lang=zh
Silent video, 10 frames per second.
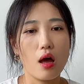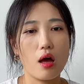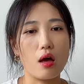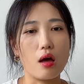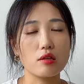
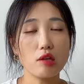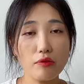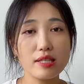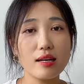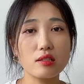呃，消
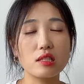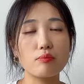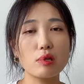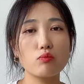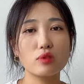费降级
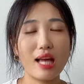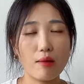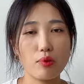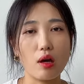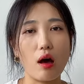并不
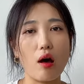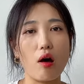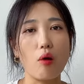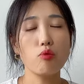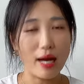代
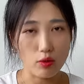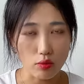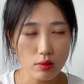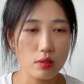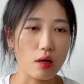表不买
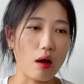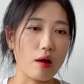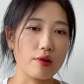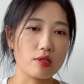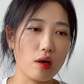东西啊，
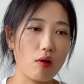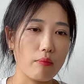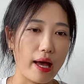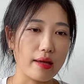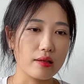而是要
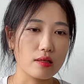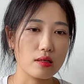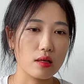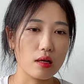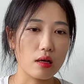买那
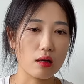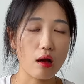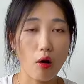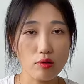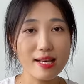些
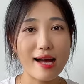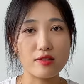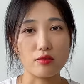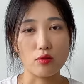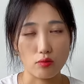高价
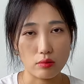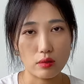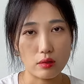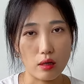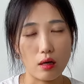值的东
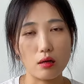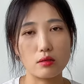西啊。